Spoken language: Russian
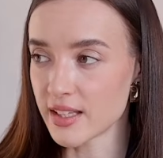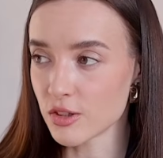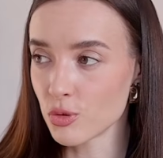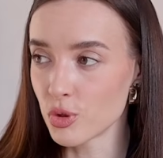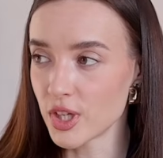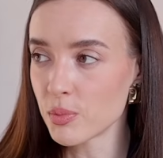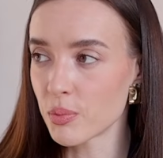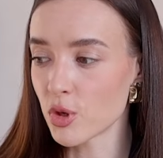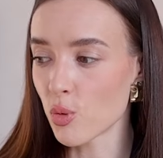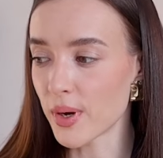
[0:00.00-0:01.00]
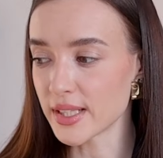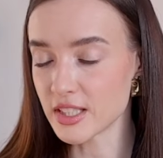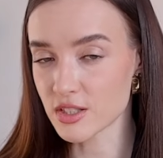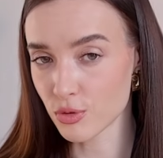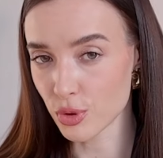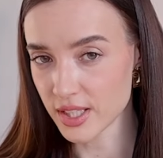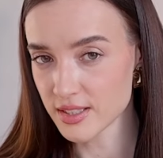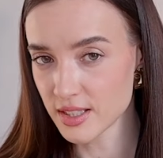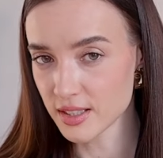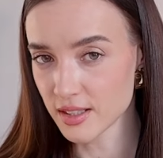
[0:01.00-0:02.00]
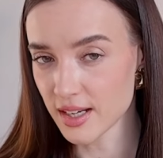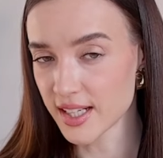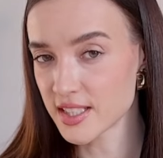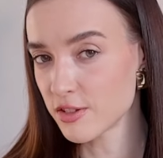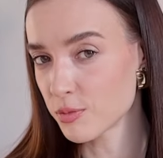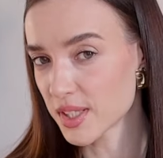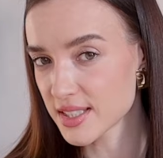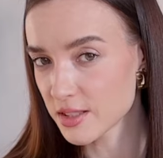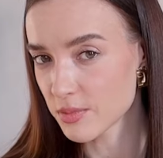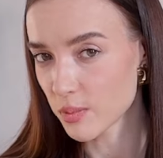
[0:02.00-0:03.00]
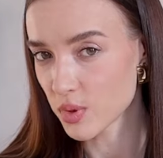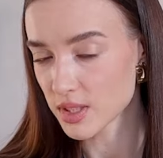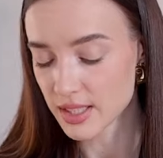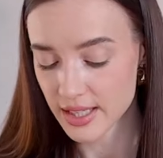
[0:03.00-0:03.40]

я думаю, либо покупать не свой оттенок, а идти в магазин мне было